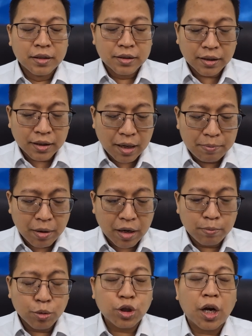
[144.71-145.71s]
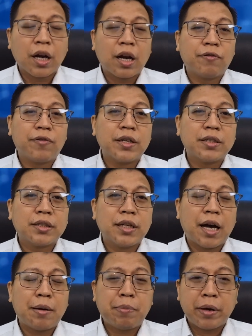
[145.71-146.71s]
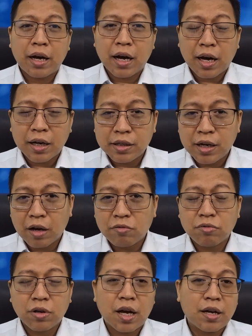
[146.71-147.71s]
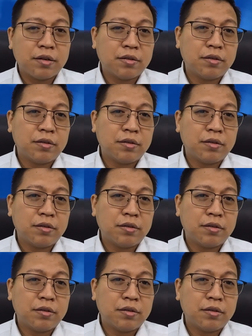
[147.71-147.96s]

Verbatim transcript: setelah menghembuskan nafas, apa yang akan dilakukan?